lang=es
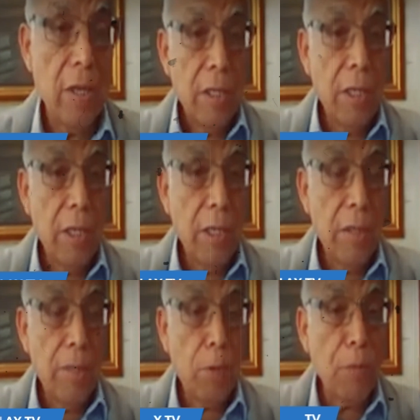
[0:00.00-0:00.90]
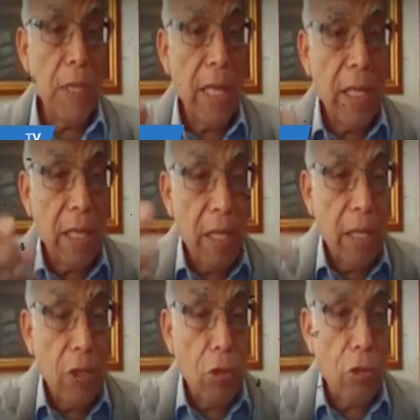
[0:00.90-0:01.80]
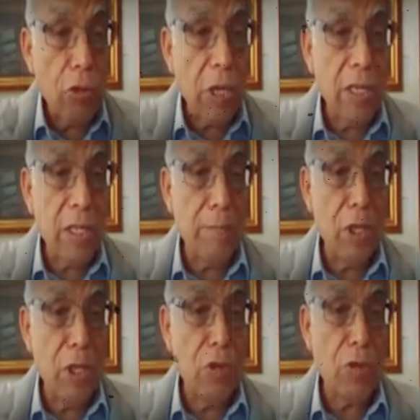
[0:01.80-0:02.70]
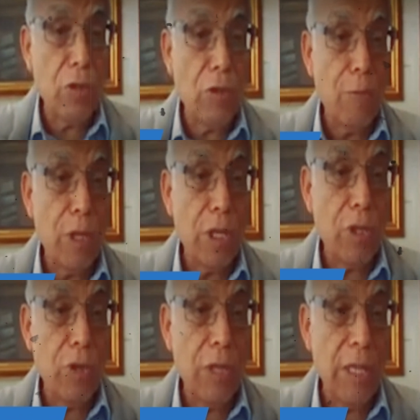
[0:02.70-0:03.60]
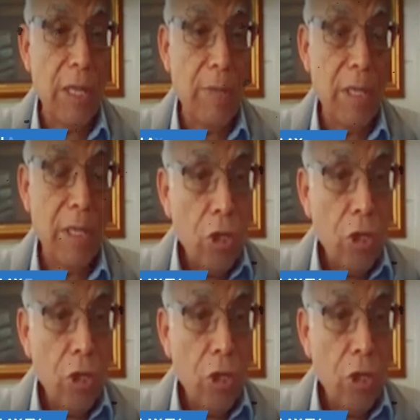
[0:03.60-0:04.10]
de propiedad de quién son los grandes medios de comunicación de Lima.